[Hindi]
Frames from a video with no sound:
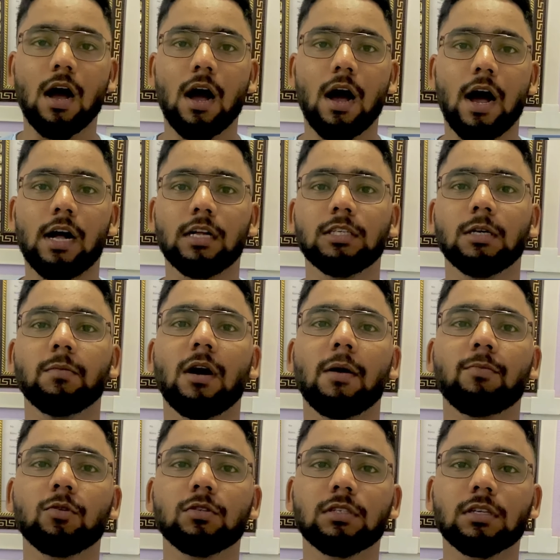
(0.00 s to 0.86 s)
आज हम
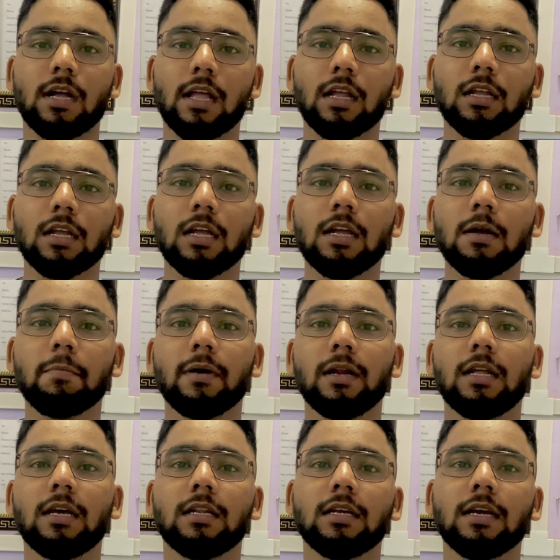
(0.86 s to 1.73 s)
आपको सिखाएंगे
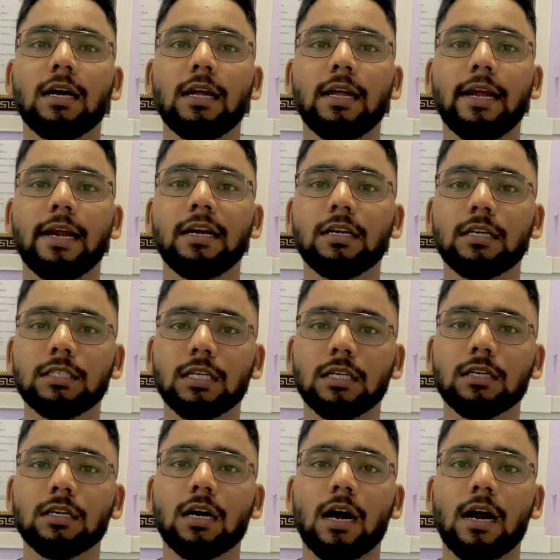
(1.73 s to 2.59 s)
मलेरिया
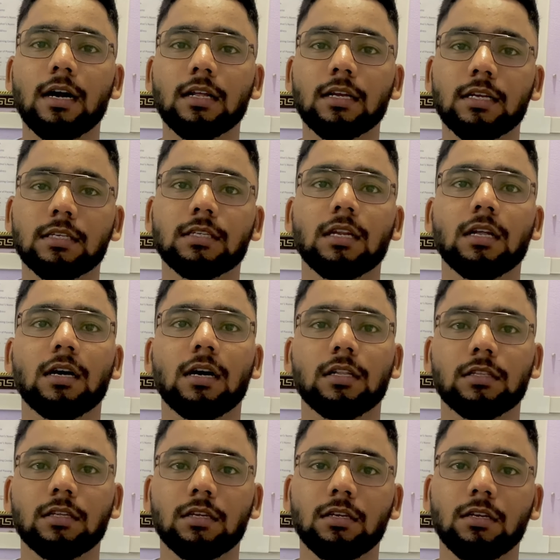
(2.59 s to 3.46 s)
एंटीजन कार्ड कैसे
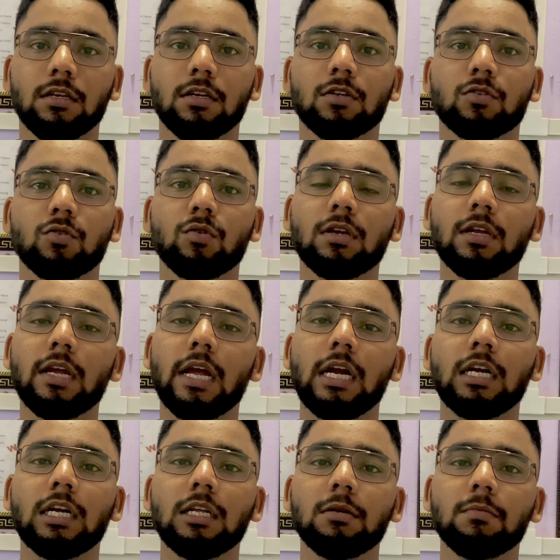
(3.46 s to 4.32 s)
लगाते हैं क्योंकि
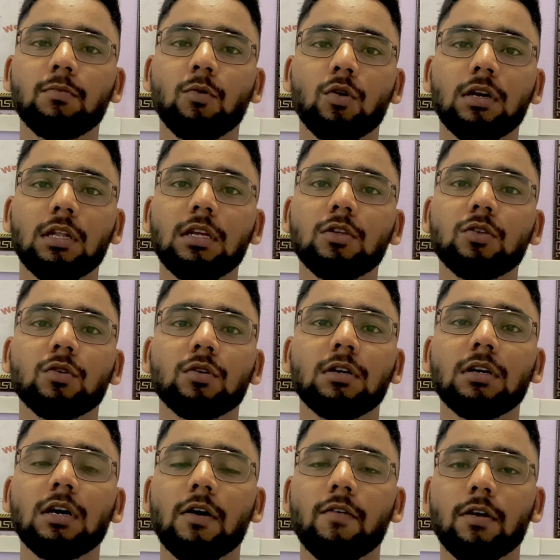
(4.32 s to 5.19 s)
एंटीबॉडी जो
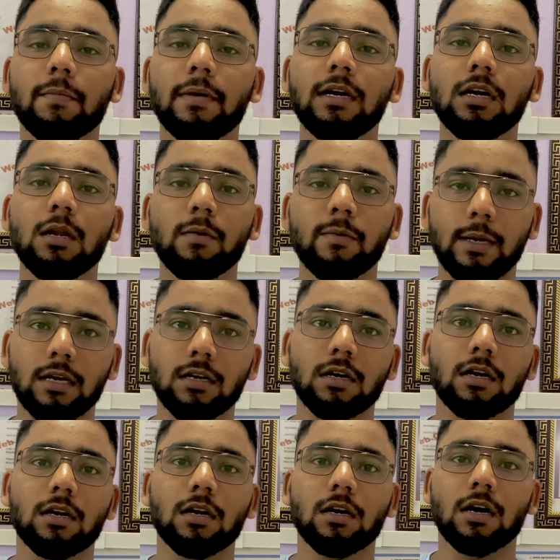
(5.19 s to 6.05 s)
है गवर्नमेंट ने बैन
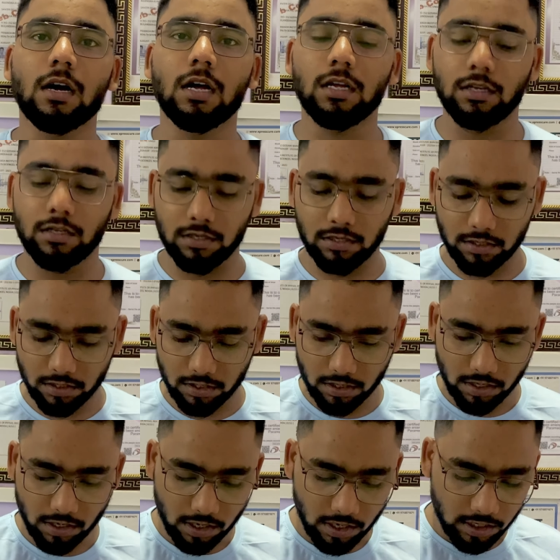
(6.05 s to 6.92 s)
कर रखा है
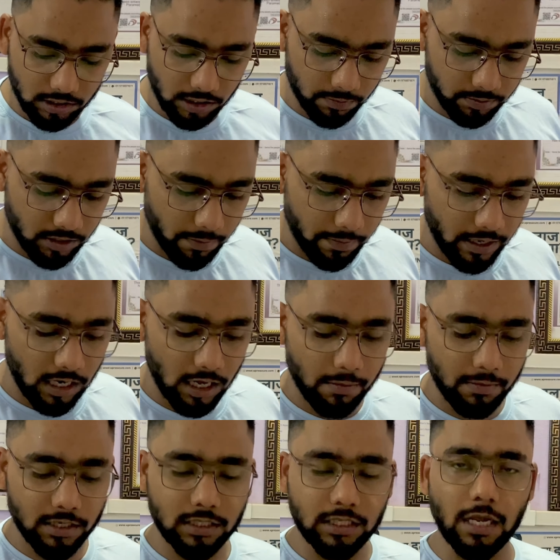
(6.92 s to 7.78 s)
सबसे पहले
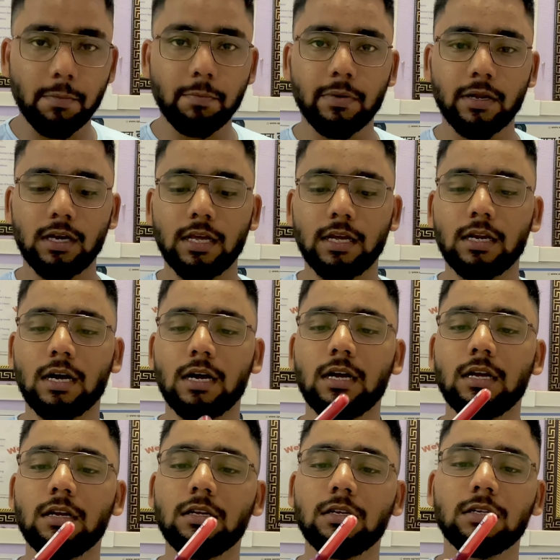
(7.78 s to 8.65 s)
हमें सैंपल लेना
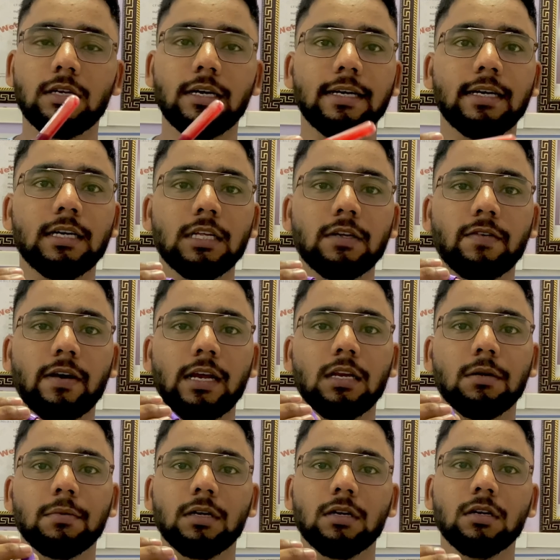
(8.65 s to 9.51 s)
है ईडीटी
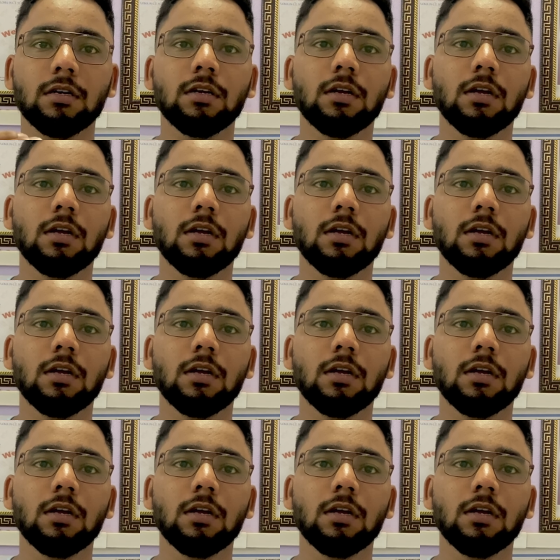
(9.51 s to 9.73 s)
वाइल में